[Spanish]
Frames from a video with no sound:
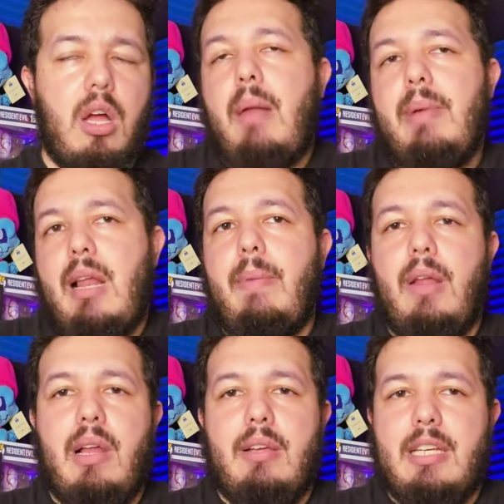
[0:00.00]
Para mí la
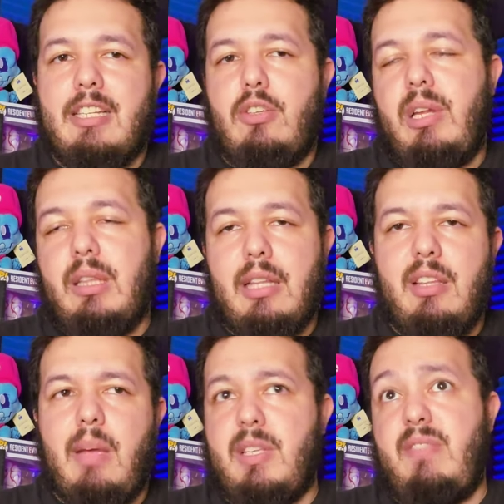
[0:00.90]
película ya se
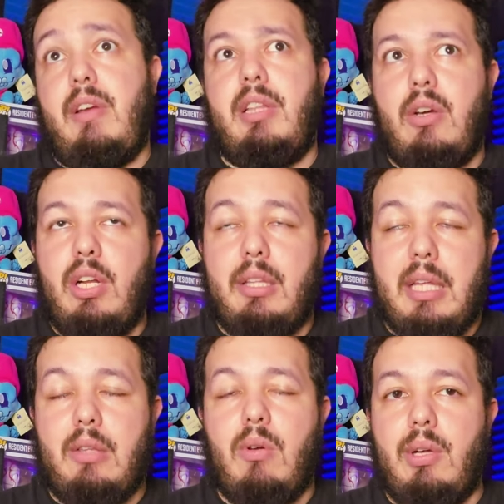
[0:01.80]
sobreentendía, específicamente con el
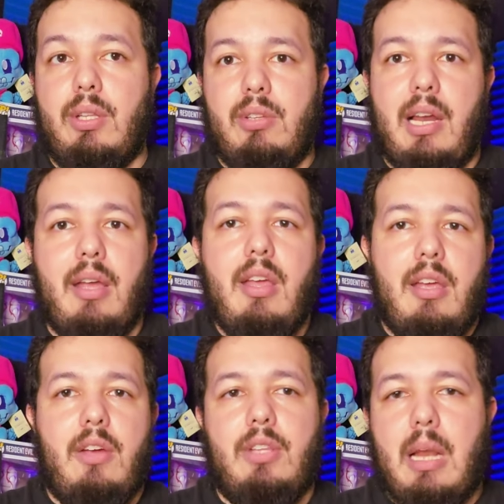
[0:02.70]
título cuando sale
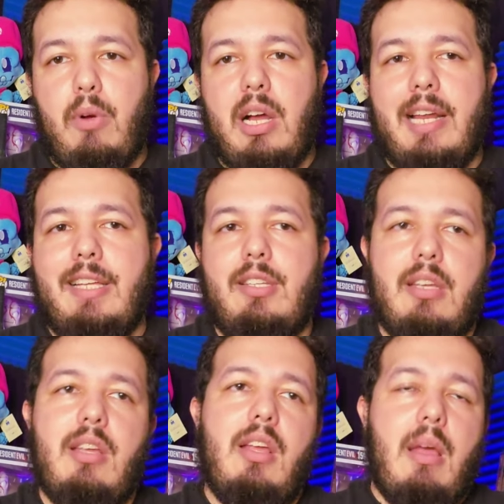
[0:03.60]
Hijos del Apocalipsis.